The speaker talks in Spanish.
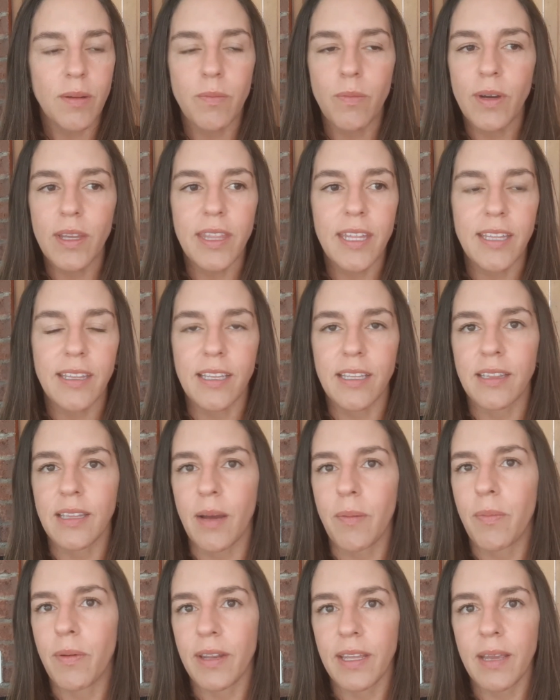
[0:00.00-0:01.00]
muy
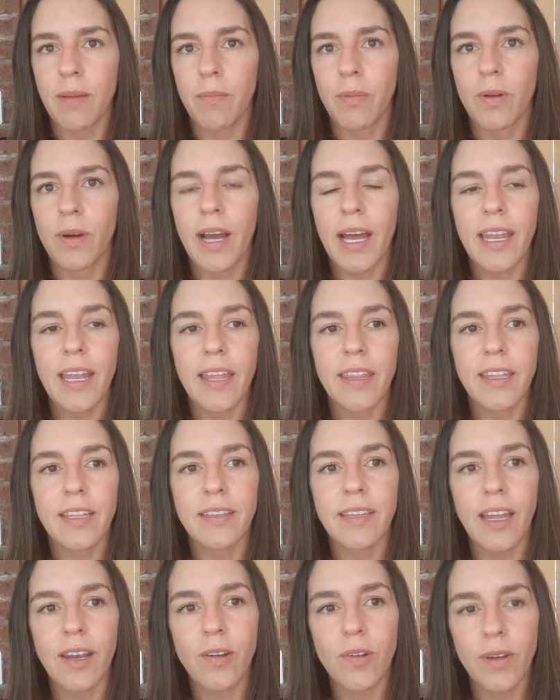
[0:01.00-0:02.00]
distintas. Por ejemplo, ganas de
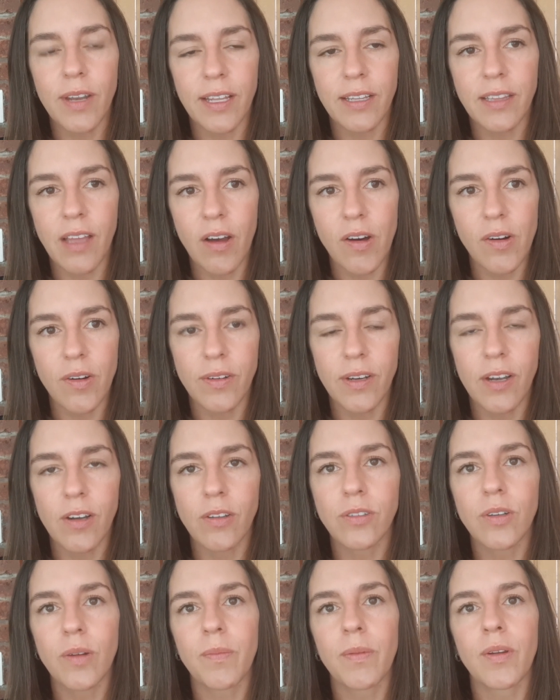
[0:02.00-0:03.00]
estar conectado con el
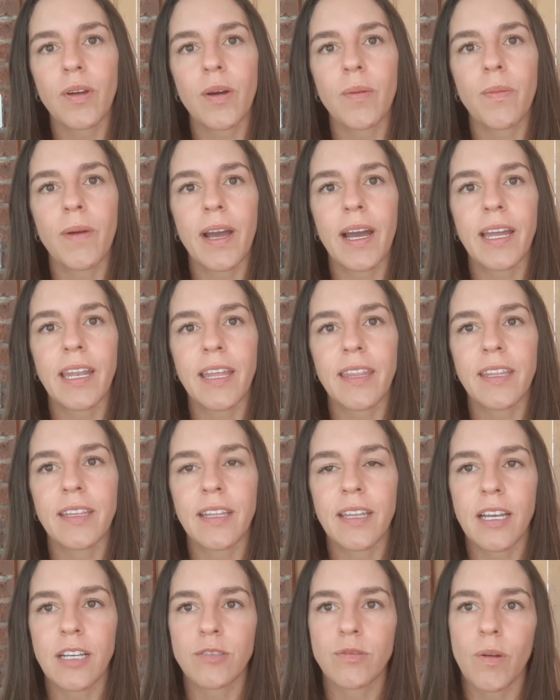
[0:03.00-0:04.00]
otro, pero después ganas de
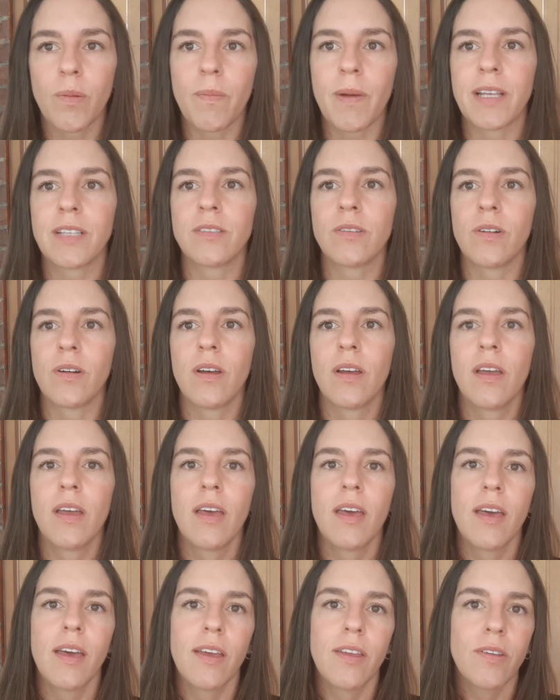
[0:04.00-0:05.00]
tener su espacio.
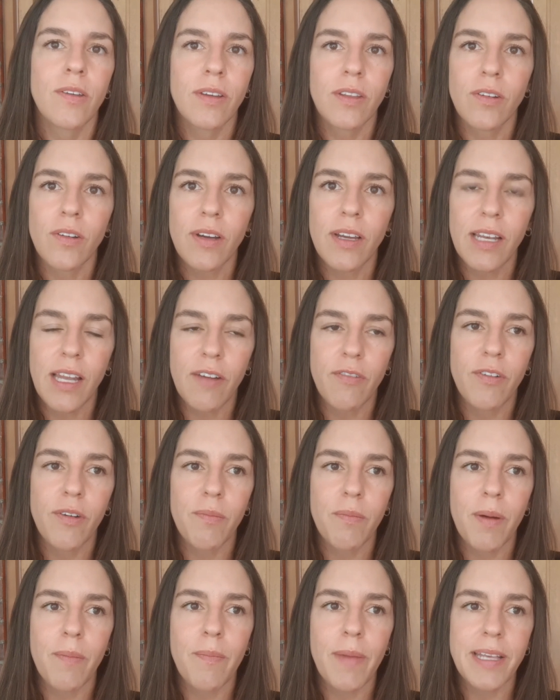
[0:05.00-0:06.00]
Yo creo que la
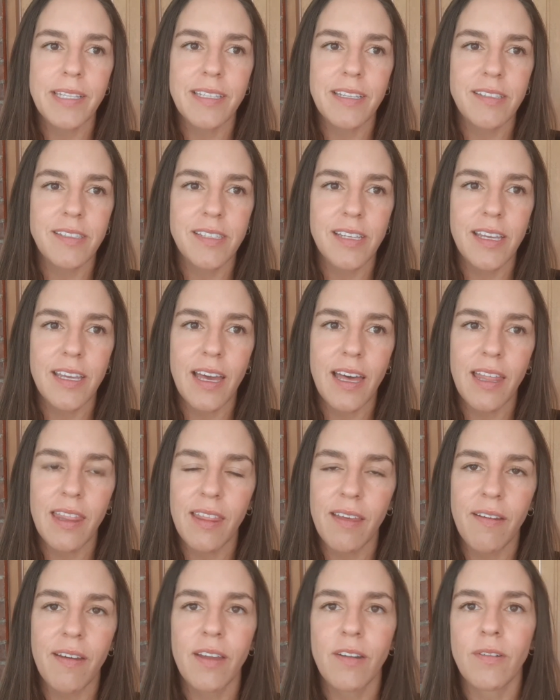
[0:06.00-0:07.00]
forma más sencilla
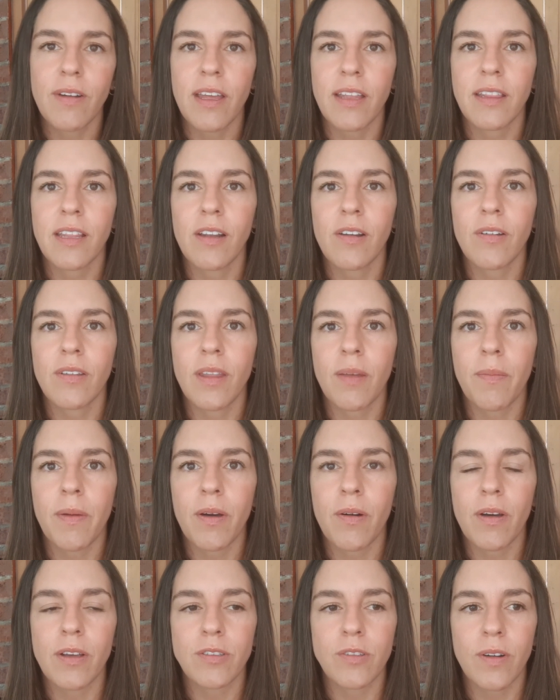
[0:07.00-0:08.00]
de ver un estilo de
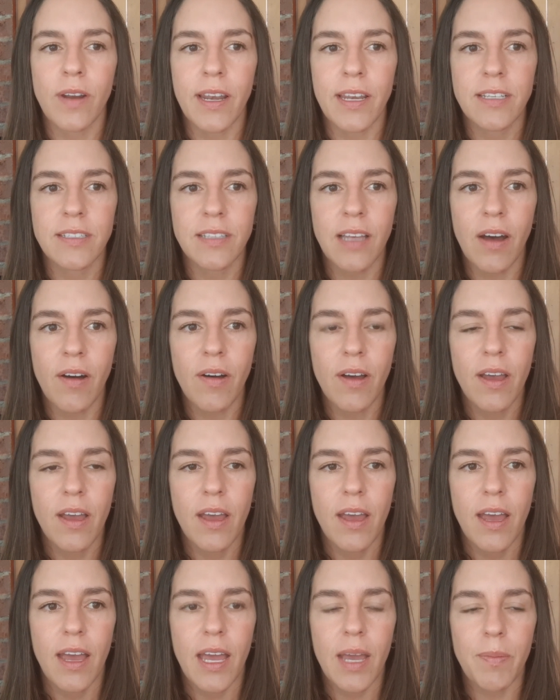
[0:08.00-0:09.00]
apego desorganizado
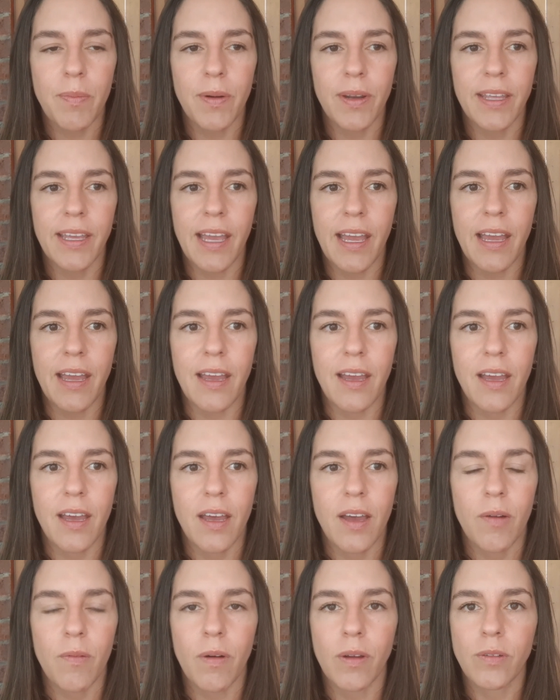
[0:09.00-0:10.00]
es porque
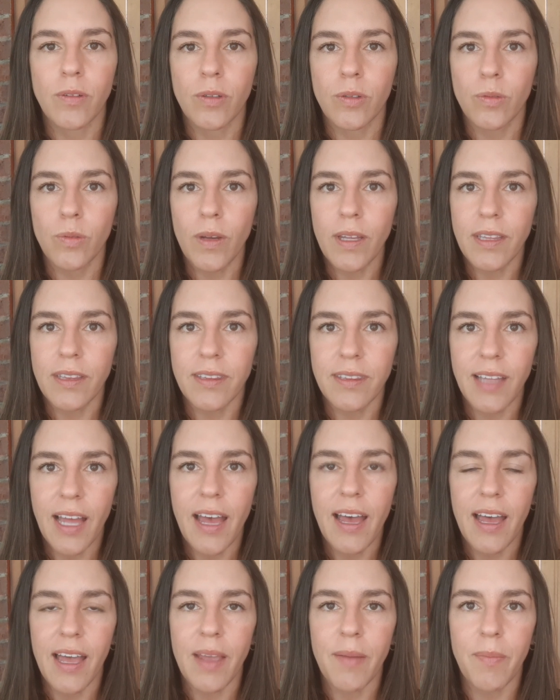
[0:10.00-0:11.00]
cuando tú
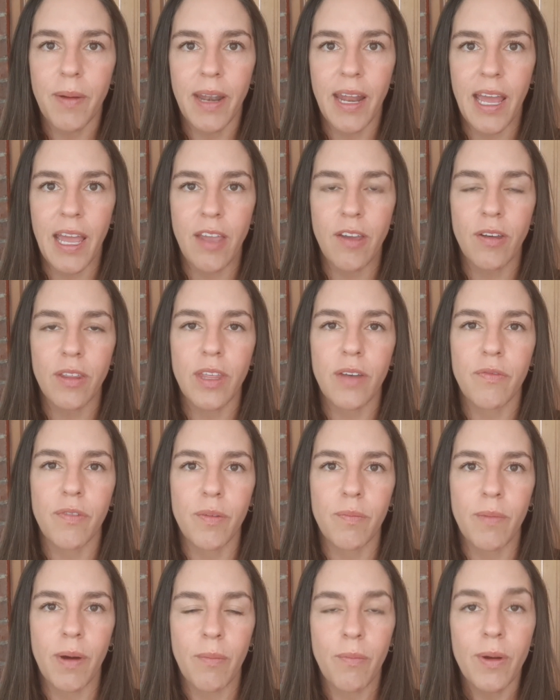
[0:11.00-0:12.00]
estás ahí para ellos de
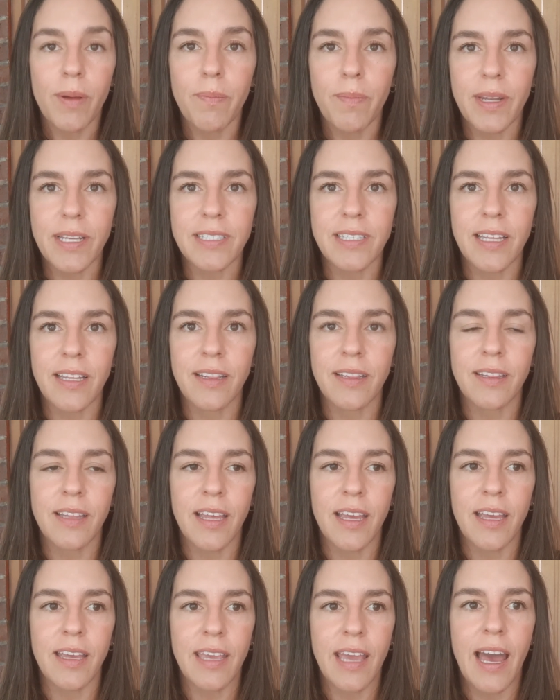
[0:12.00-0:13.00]
forma muy
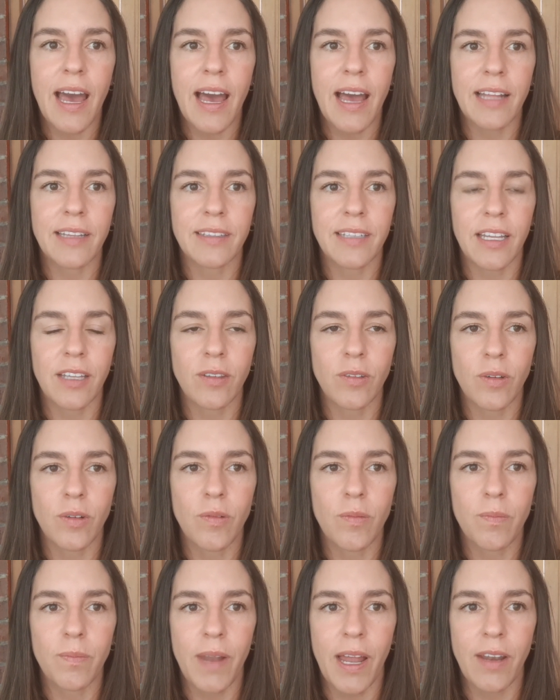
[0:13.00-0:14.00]
presente, ya entrando
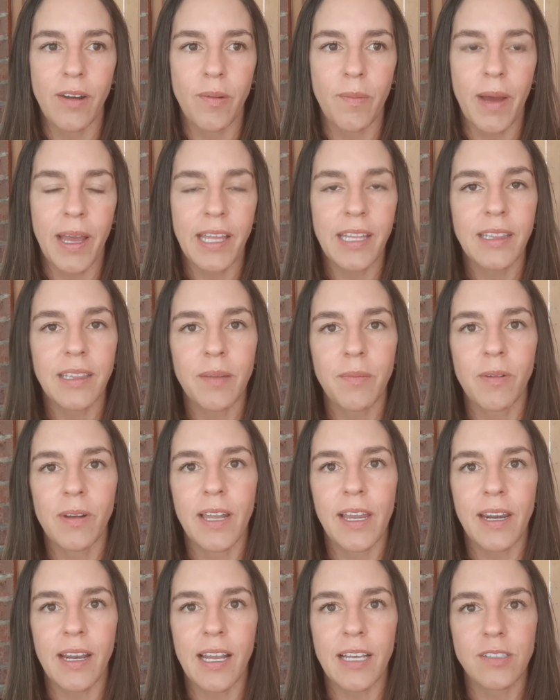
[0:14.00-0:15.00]
en un plano más íntimo
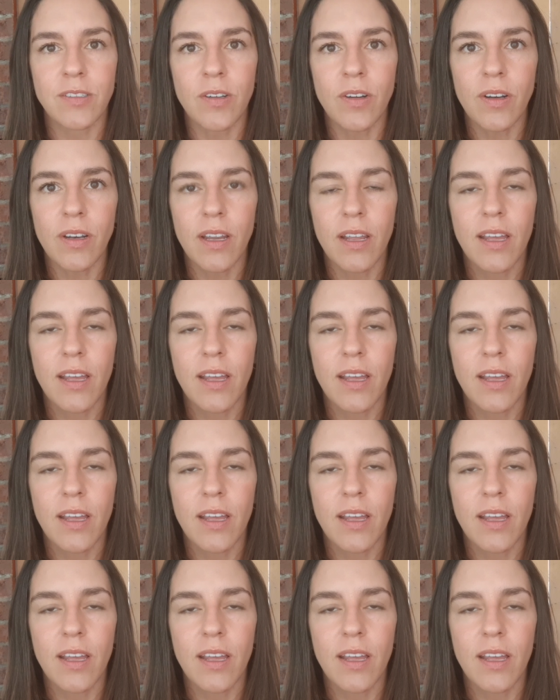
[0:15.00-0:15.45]
en la relación,